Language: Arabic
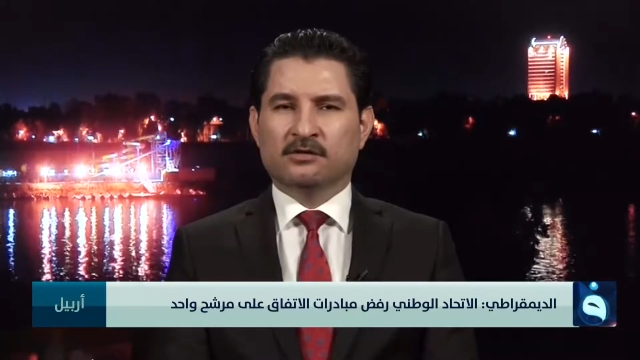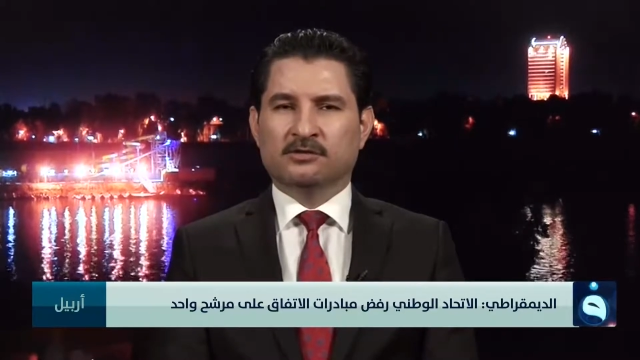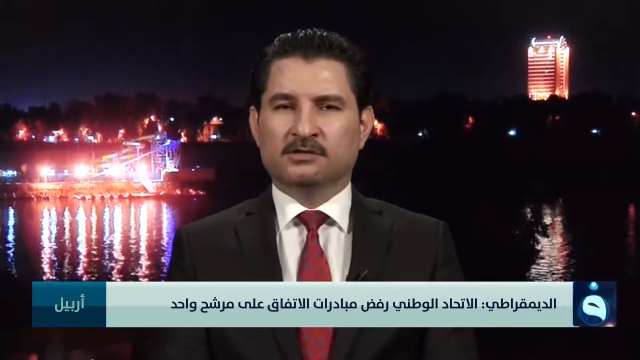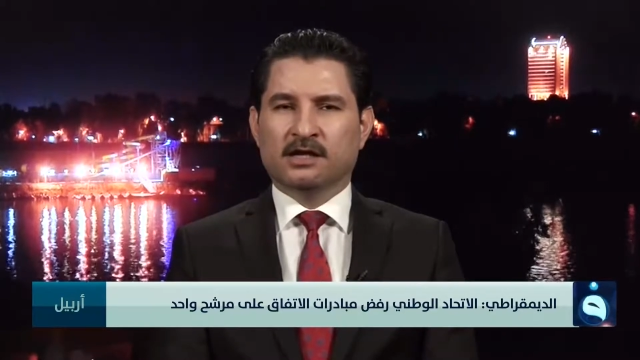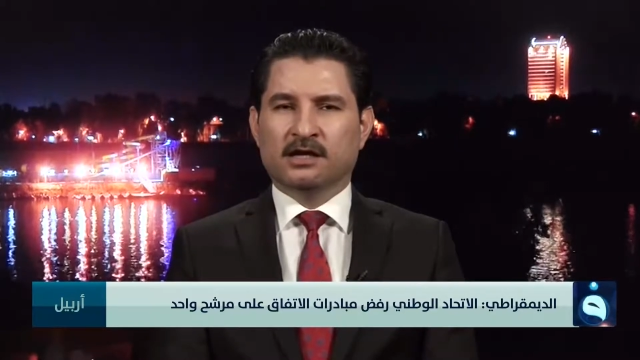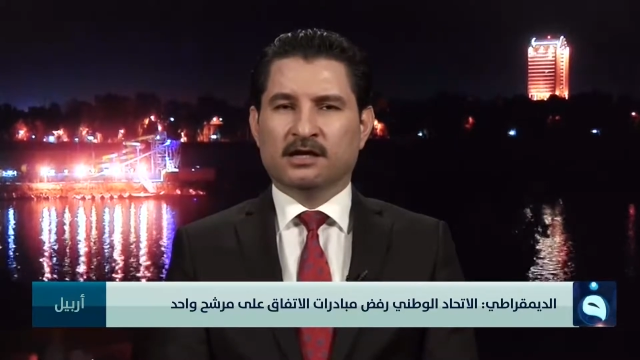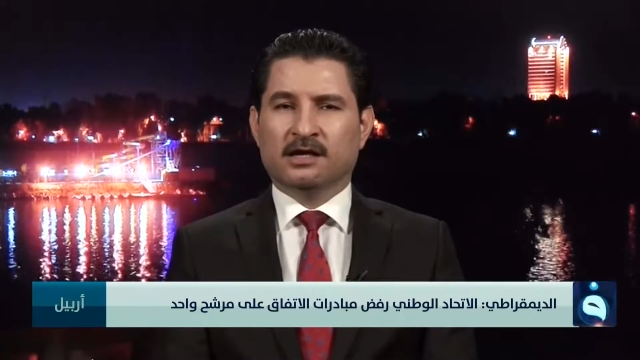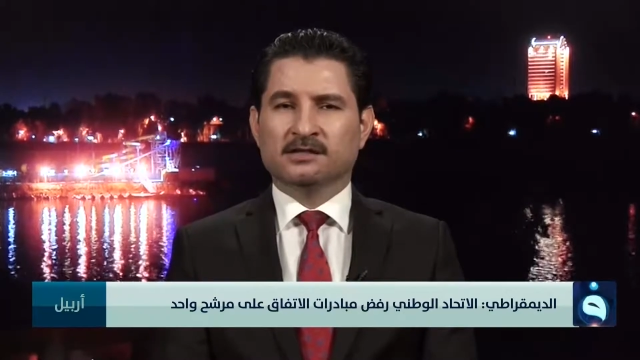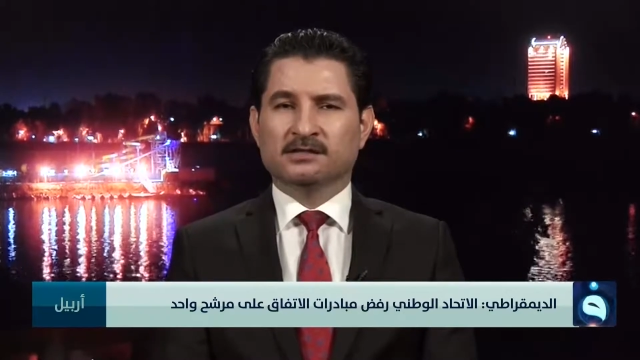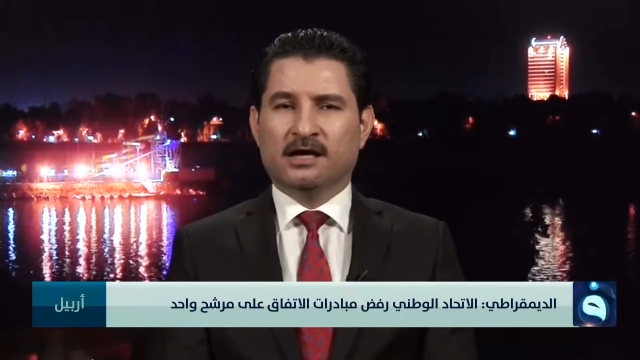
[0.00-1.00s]
الكردستاني قد
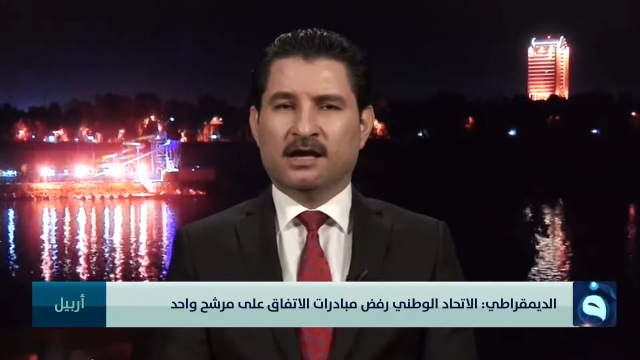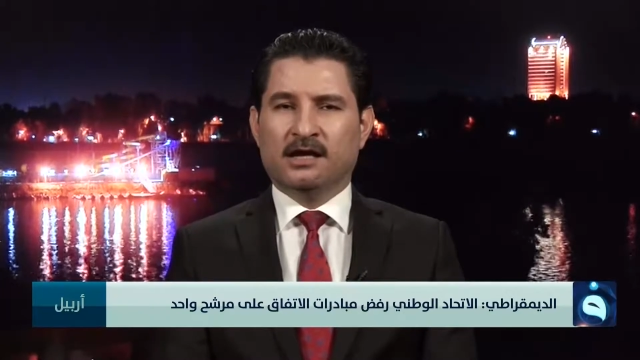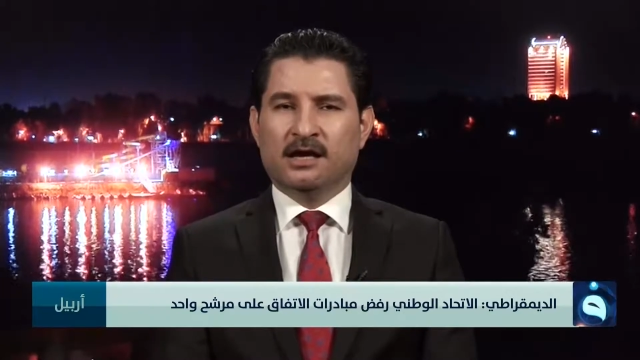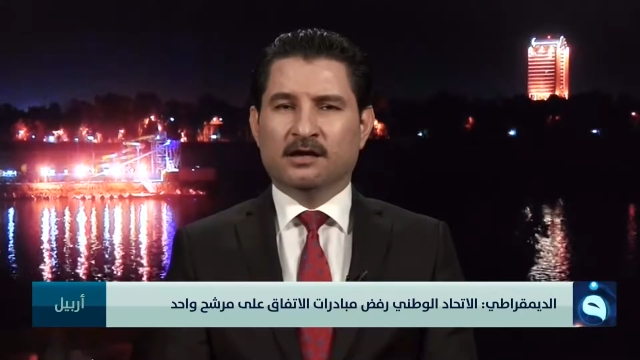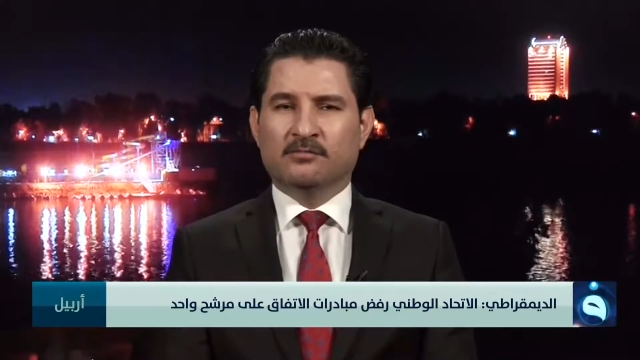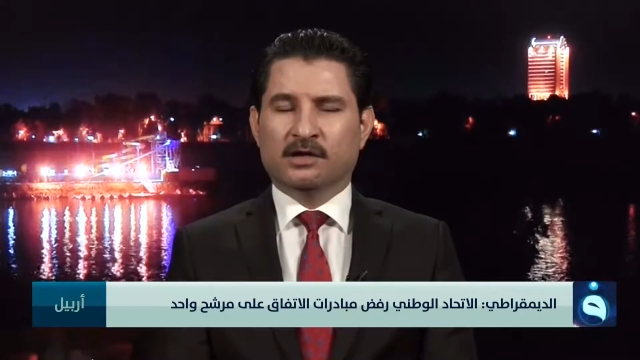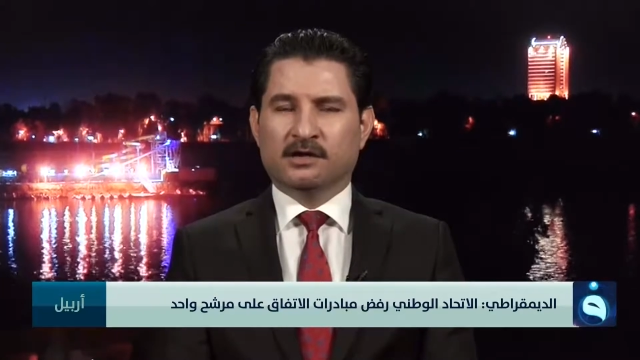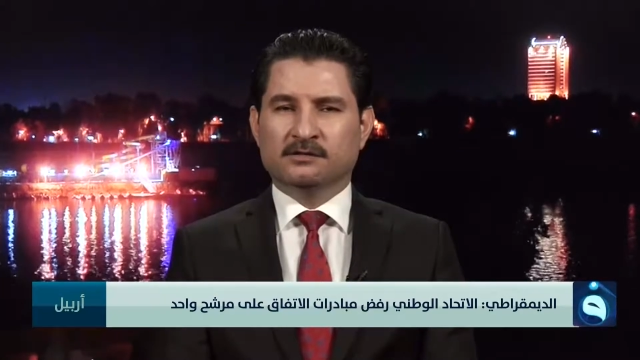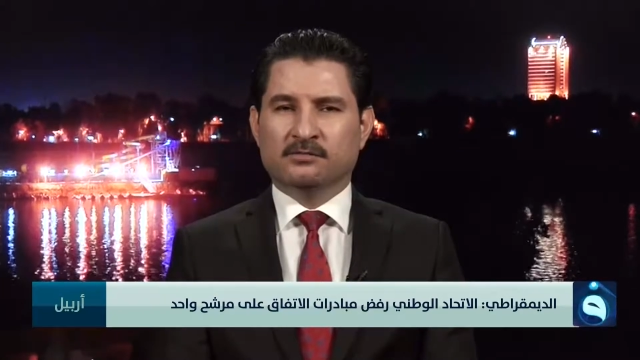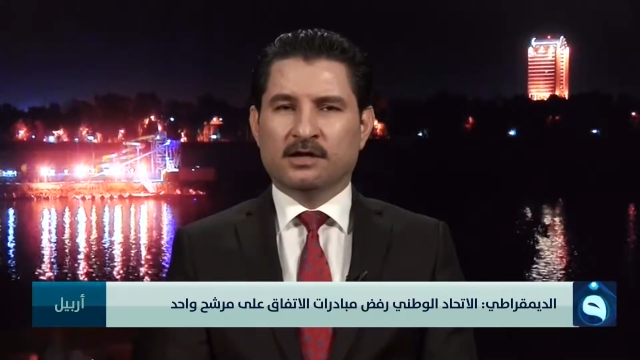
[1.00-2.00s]
حصل على
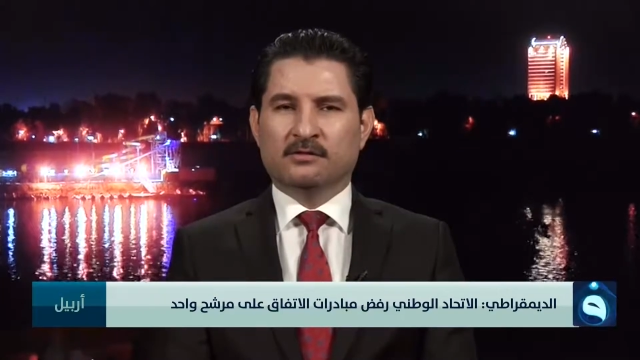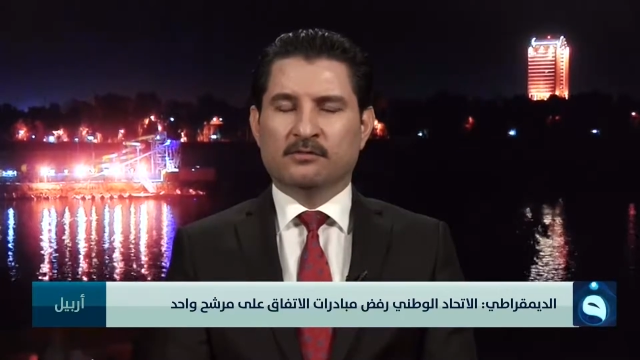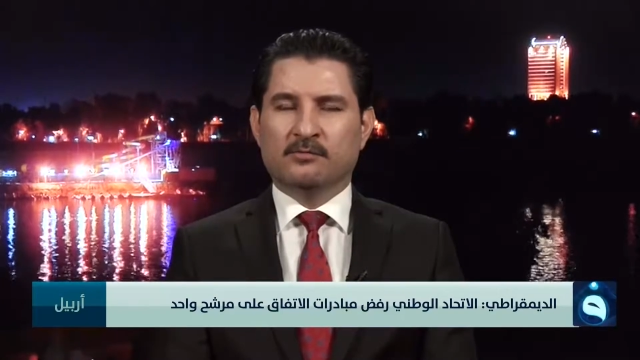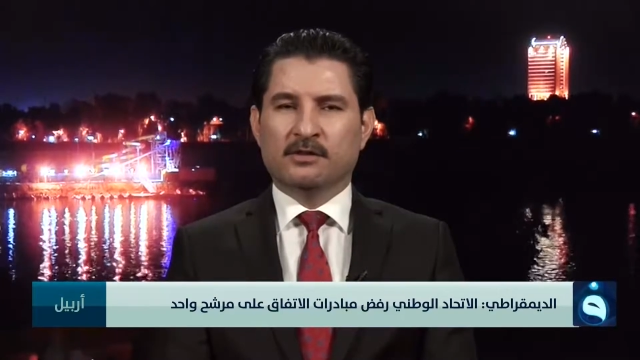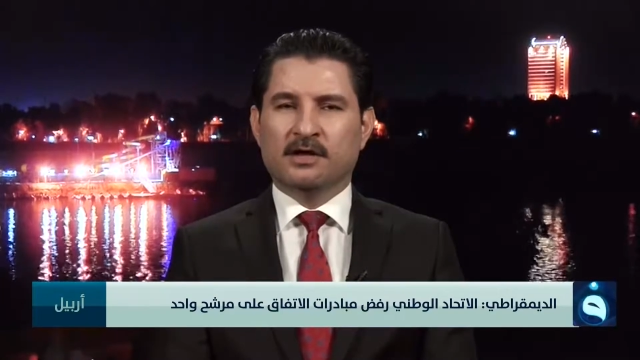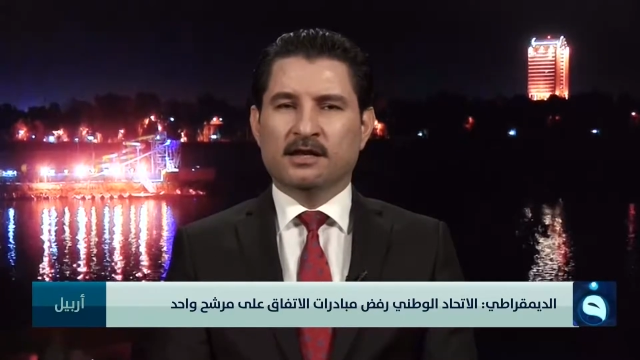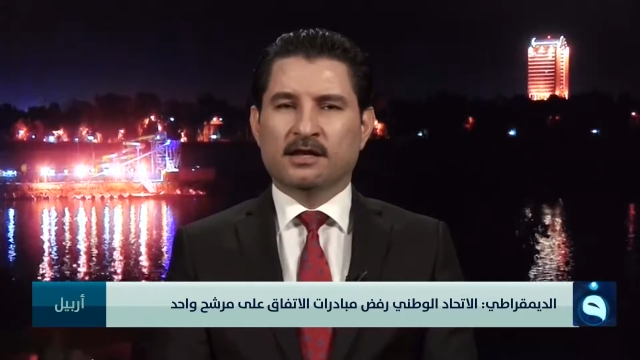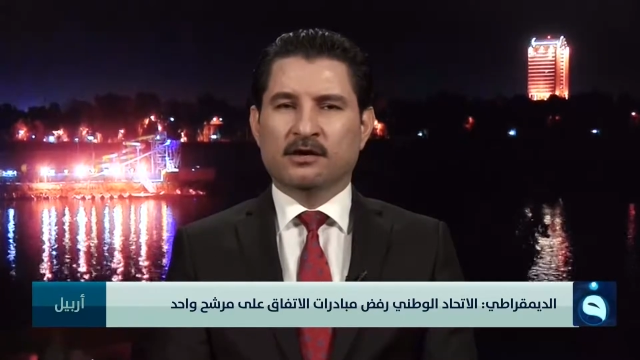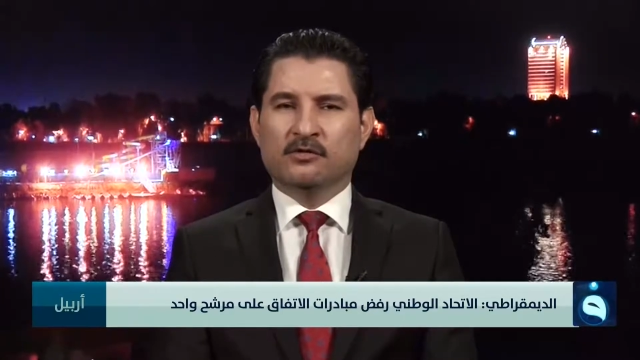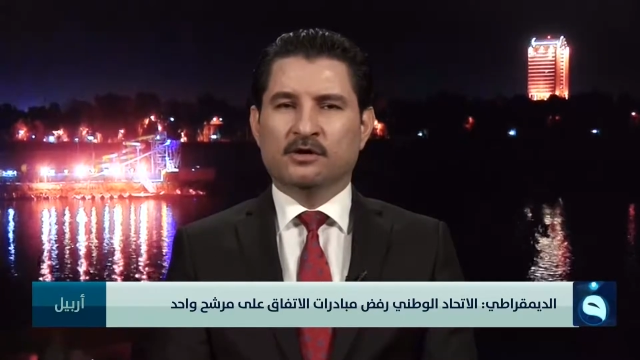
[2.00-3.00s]
أكبر أصوات
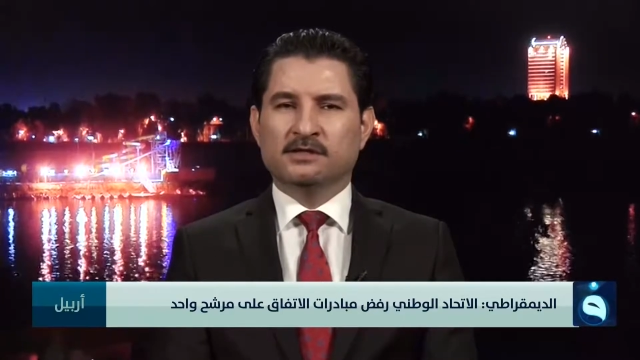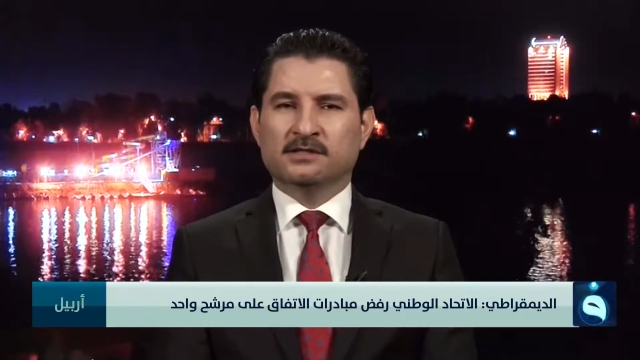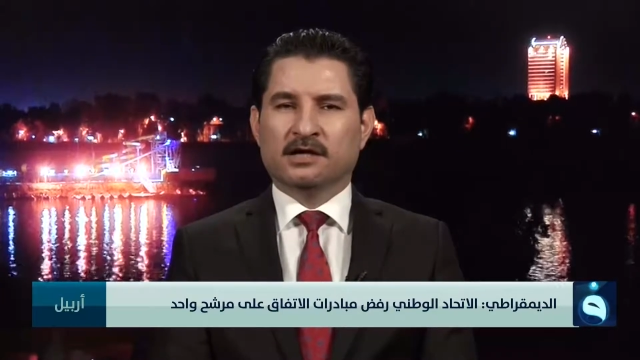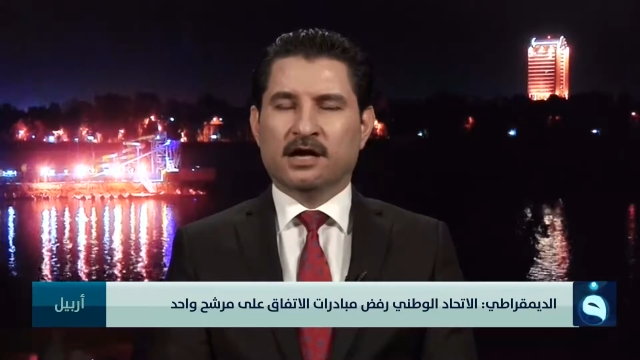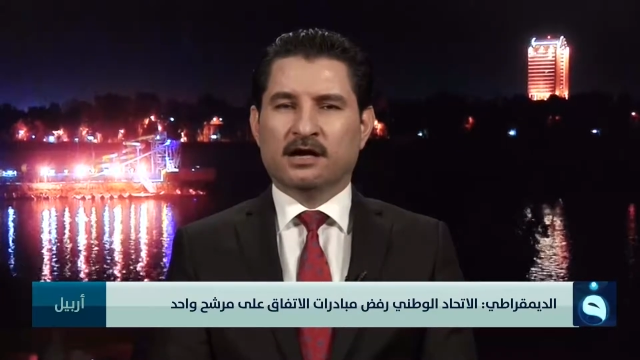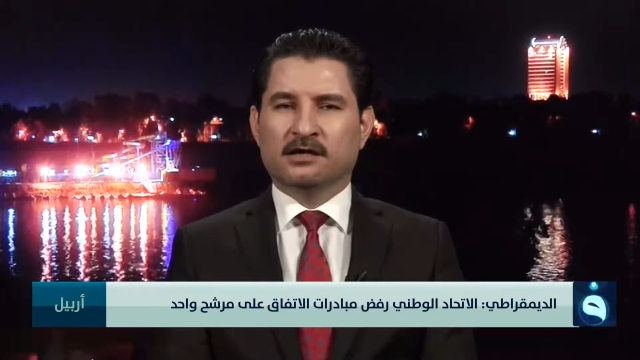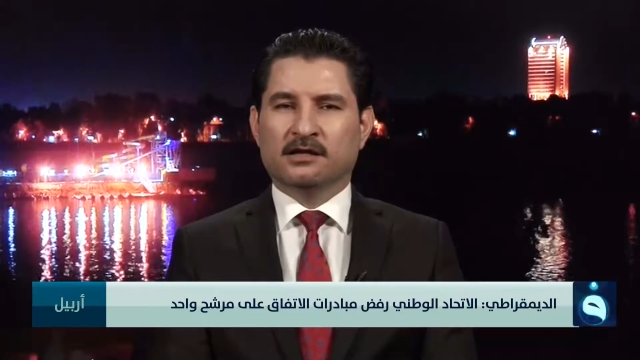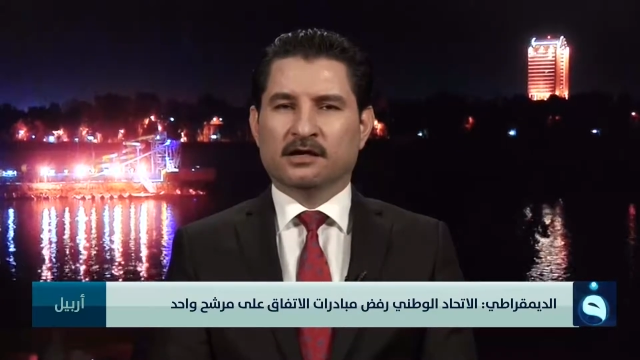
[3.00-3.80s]
وبذلك هو استحقاق